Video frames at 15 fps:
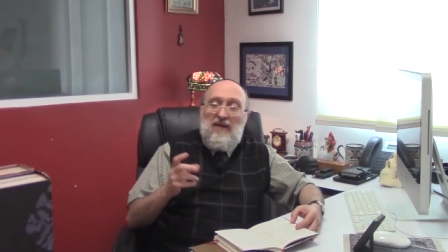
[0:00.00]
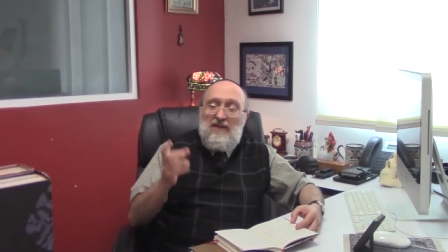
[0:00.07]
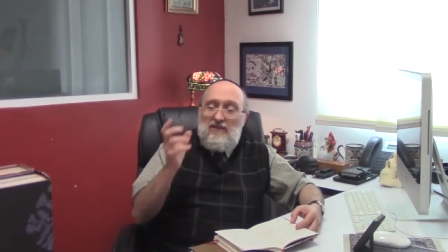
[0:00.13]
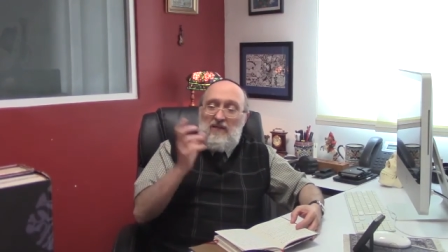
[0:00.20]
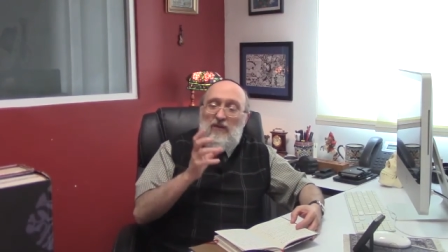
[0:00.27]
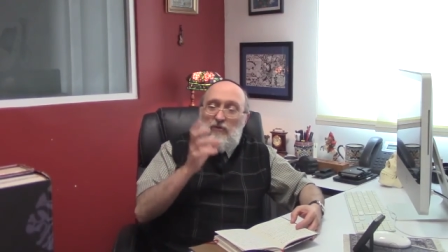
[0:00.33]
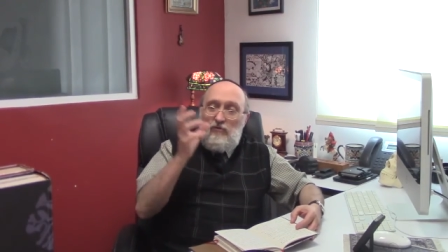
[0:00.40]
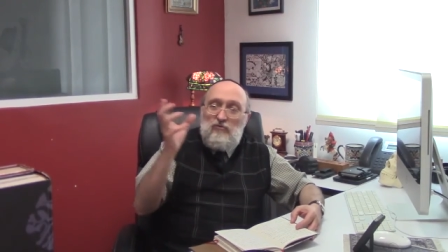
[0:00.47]

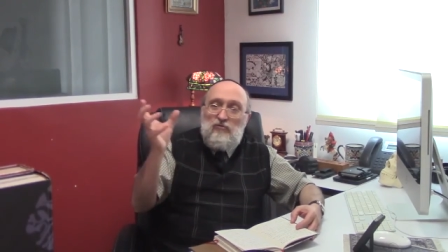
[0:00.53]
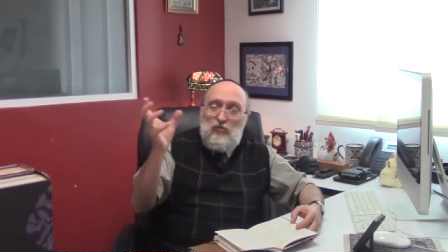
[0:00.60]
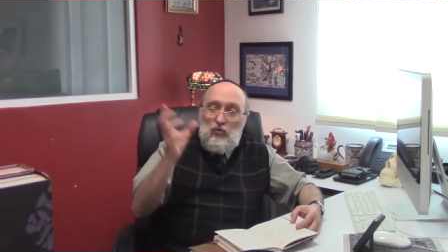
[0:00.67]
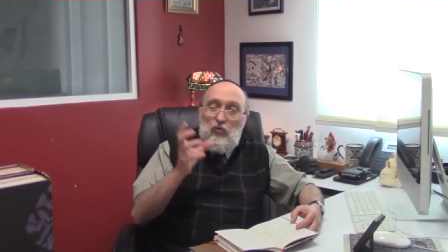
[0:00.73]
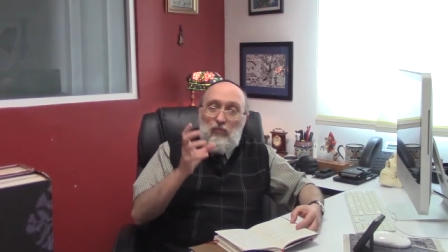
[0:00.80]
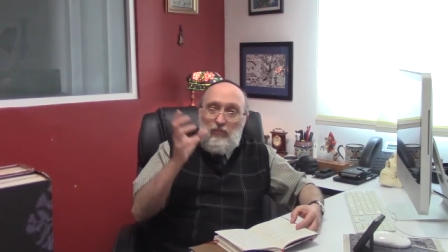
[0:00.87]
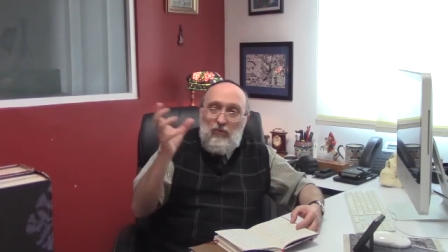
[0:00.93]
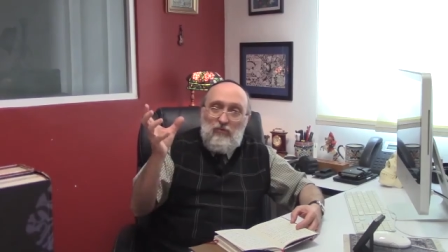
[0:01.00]
entre dos
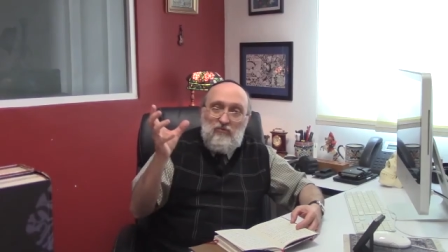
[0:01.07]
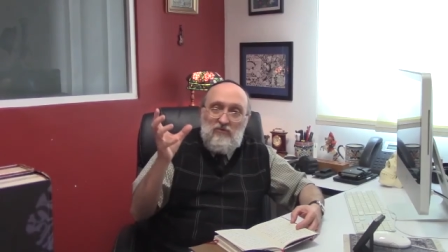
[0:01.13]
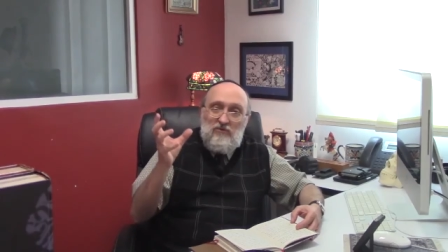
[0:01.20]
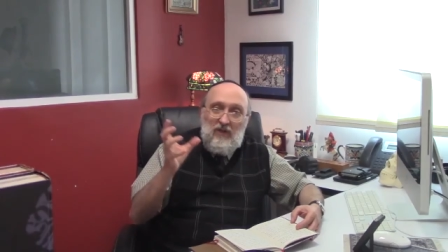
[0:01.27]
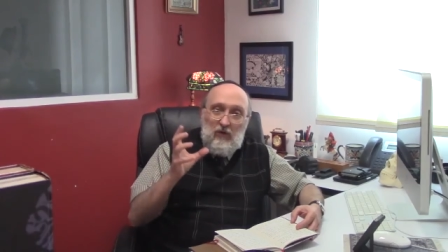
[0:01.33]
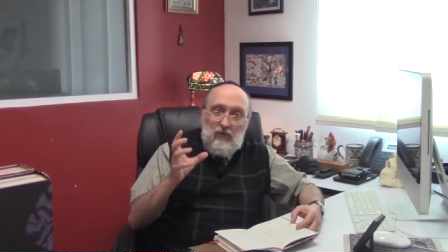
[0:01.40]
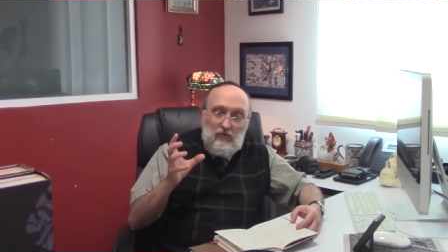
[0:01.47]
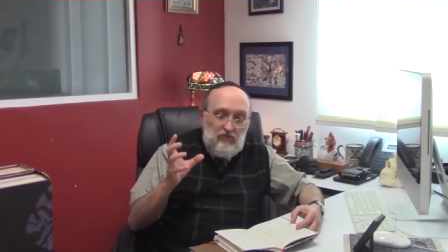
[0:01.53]
grupos
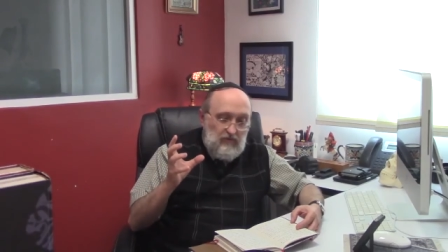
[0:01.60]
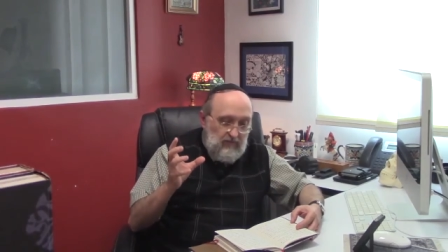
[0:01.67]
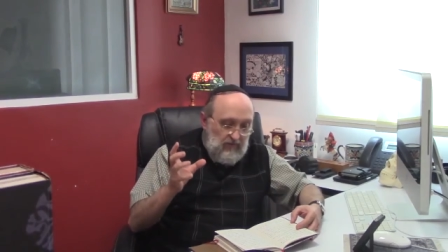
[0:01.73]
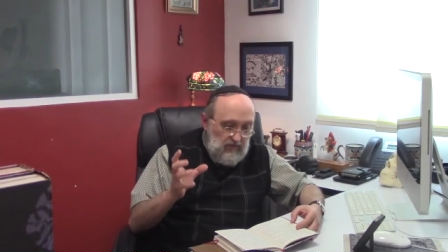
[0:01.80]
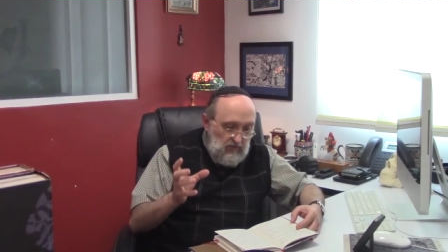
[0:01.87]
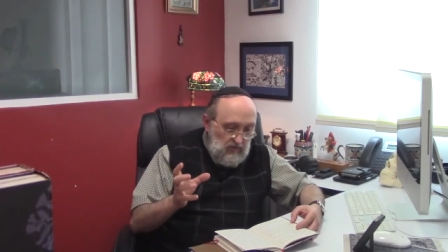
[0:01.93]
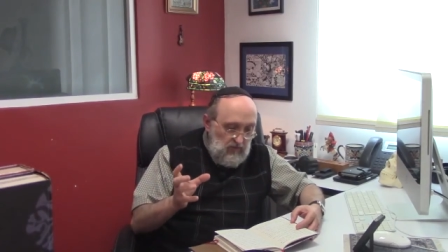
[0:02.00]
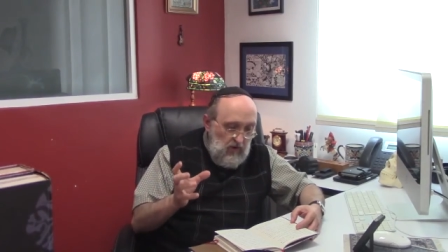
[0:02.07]
de
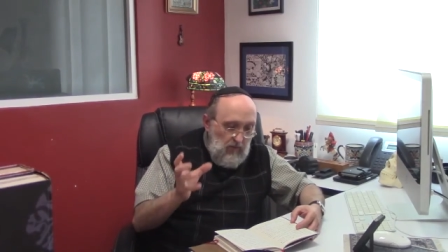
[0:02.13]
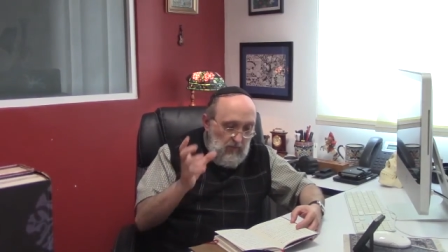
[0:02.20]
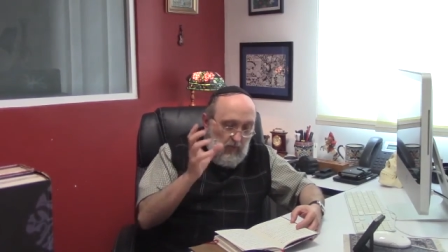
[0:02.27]
conocimientos.